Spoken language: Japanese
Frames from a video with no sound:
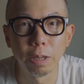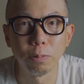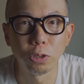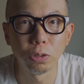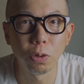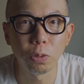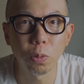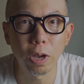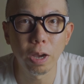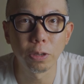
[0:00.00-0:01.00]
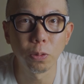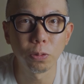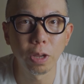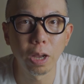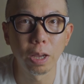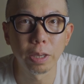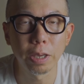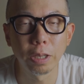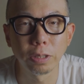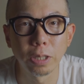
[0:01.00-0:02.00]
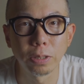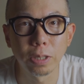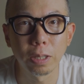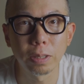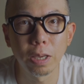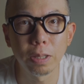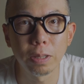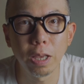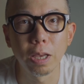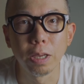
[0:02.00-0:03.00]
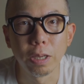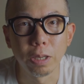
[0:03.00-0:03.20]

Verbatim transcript: 物撮りとかいろんなケースで使っていって、